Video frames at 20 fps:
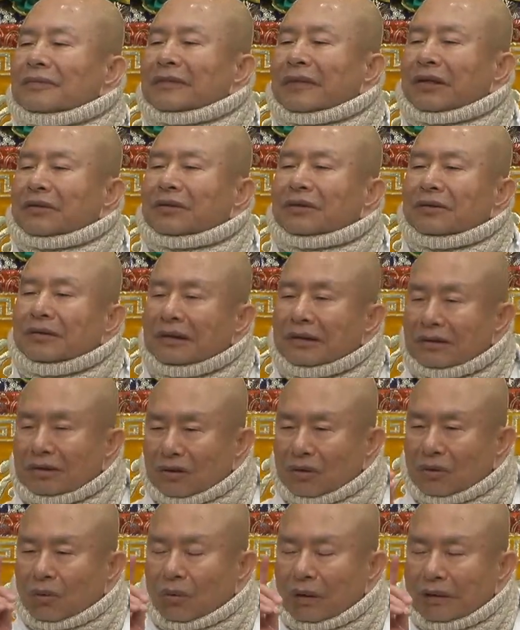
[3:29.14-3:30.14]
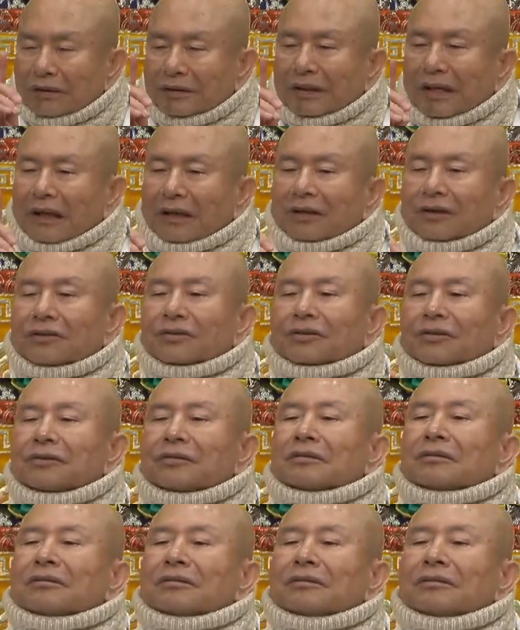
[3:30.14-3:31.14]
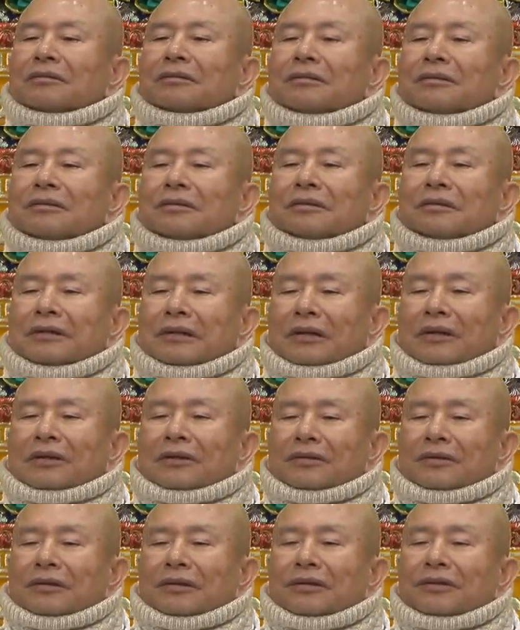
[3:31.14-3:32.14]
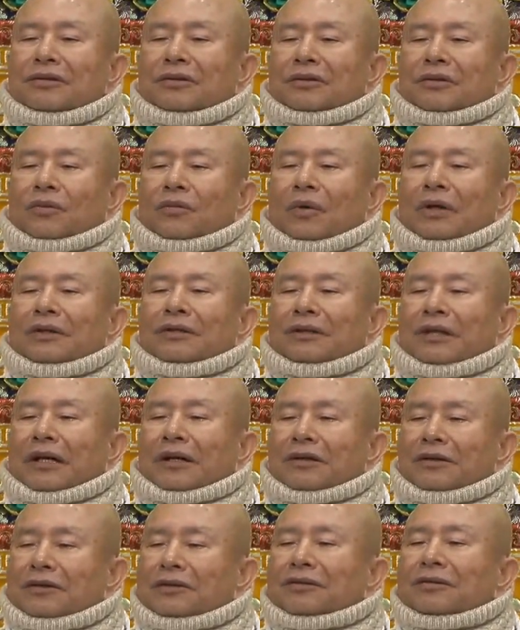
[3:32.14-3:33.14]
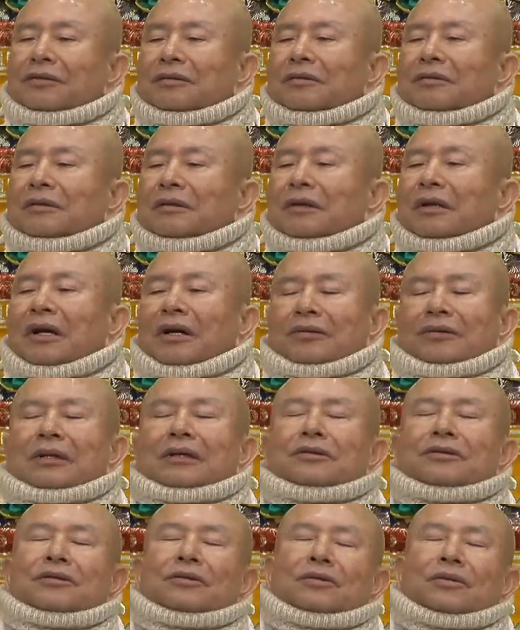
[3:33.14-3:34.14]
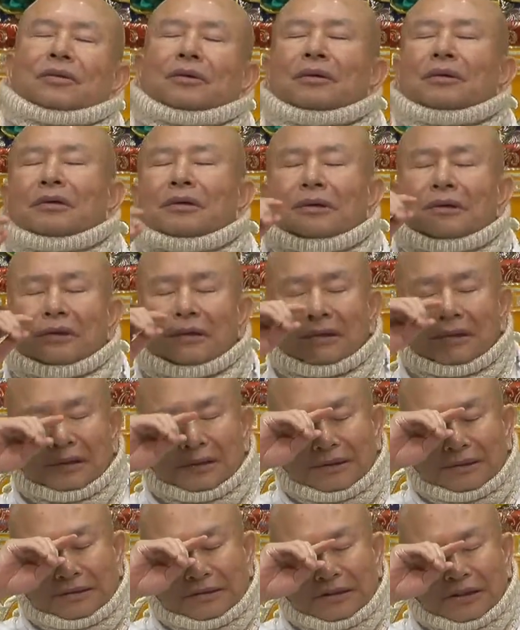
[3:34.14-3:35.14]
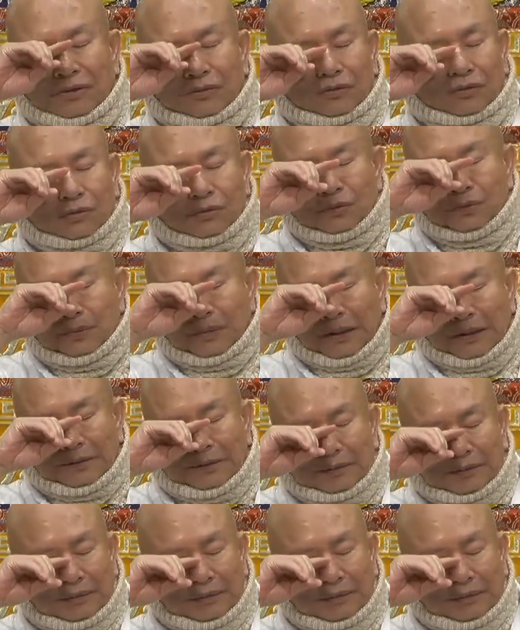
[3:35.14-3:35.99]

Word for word: 但是你只观想一次，你你只观想一次，好像是说你要出门，